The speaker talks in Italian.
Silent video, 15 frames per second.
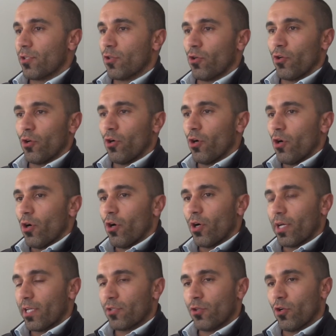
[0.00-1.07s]
sono,
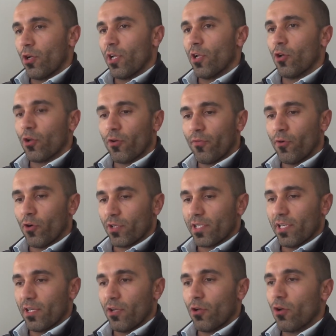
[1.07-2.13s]
che sono le loro
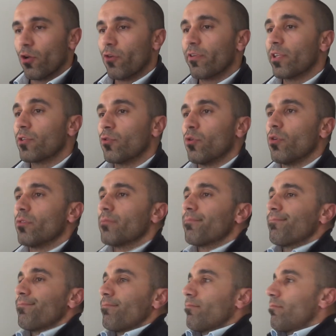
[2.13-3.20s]
forze, e le loro virtù,
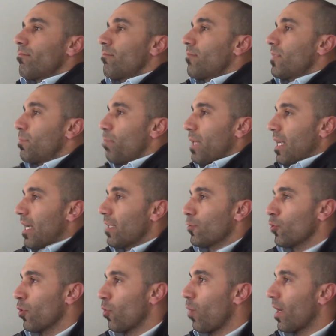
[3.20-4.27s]

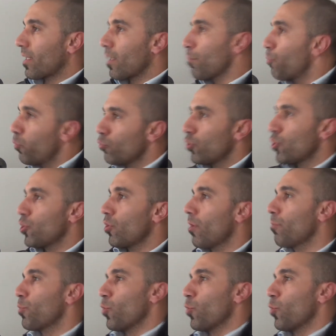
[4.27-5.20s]
sperando qualche punticino in